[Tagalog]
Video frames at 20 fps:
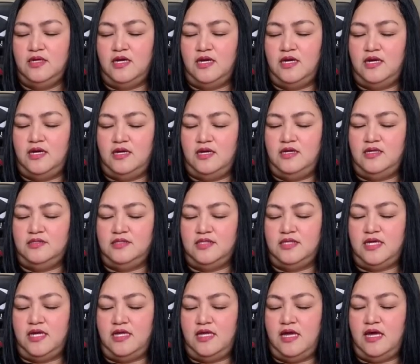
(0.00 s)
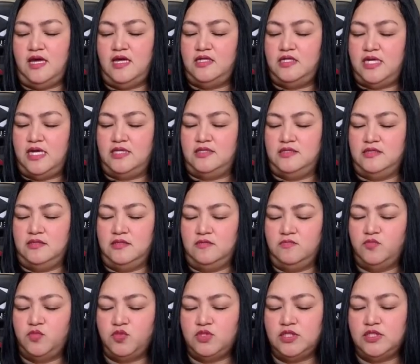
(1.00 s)
At kaya, ayan,
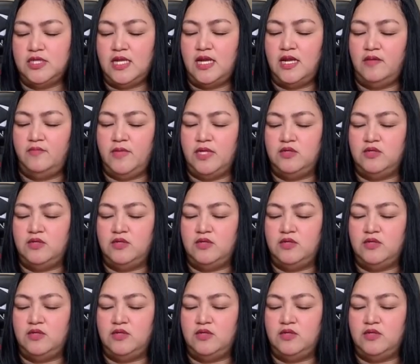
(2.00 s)
buti na lang,